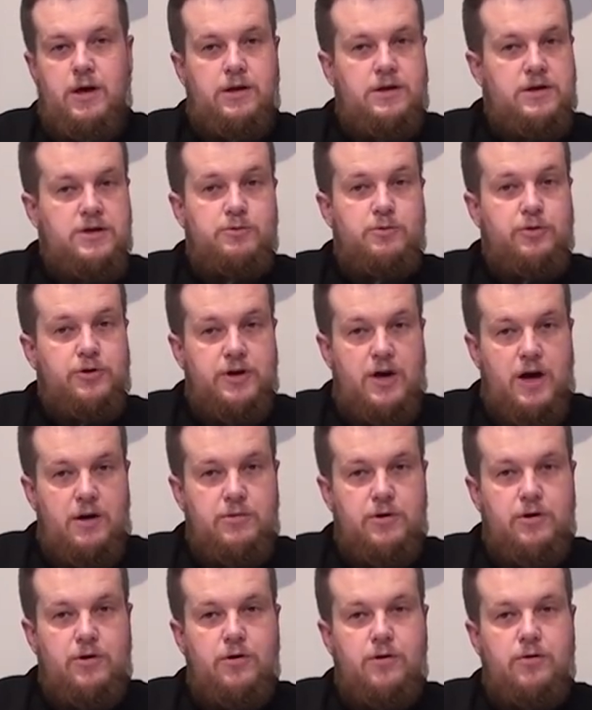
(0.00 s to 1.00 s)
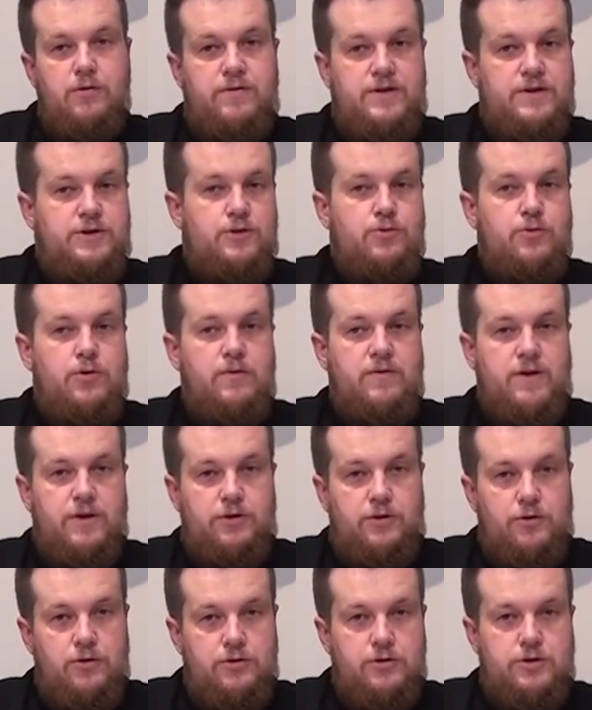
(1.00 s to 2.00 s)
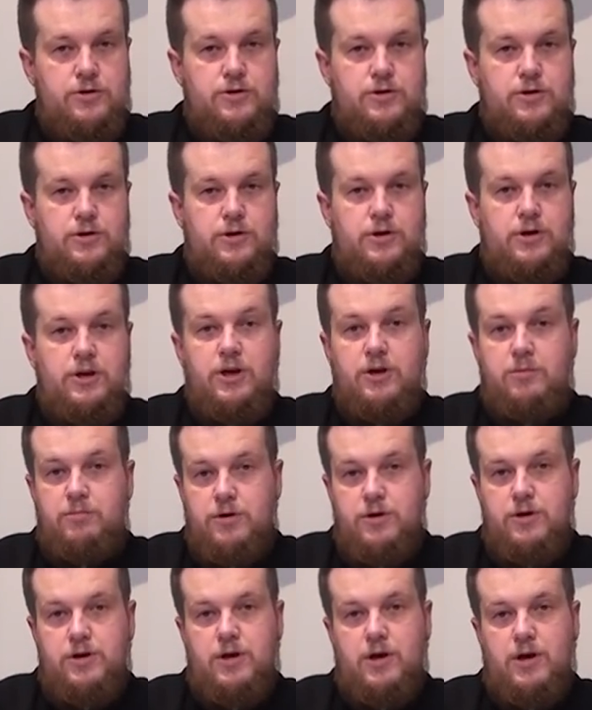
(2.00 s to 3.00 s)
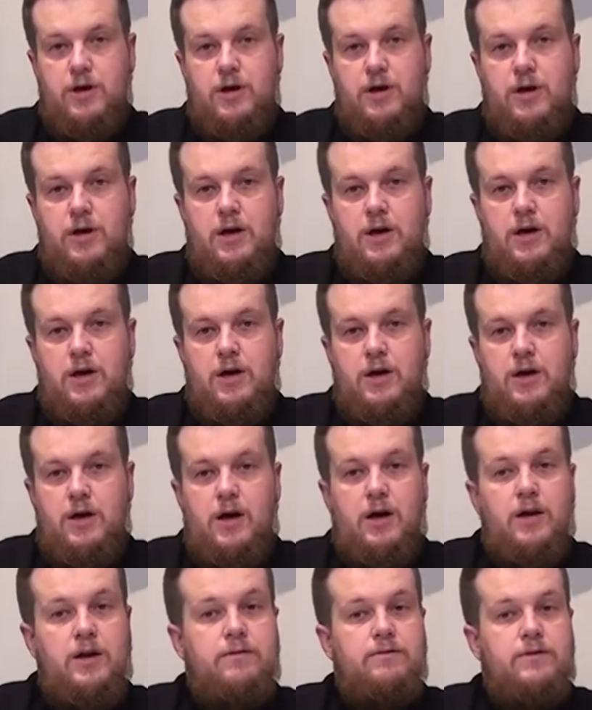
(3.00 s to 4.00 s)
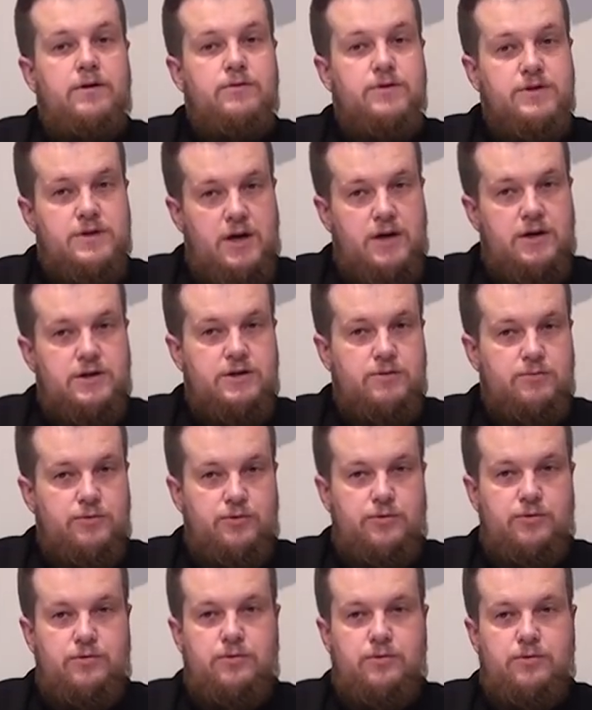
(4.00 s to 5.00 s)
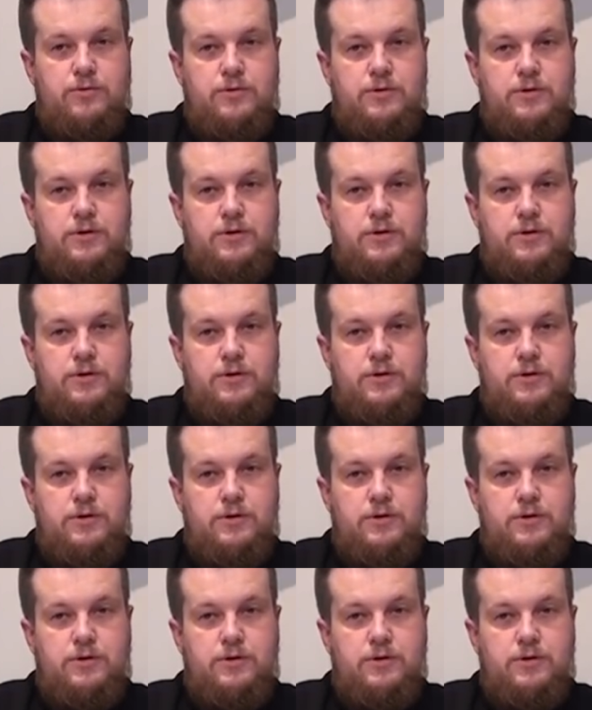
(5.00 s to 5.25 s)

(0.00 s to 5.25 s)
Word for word: Nie spotkamy Go w wesołkowatości i kpinie, ale we łzach smutku.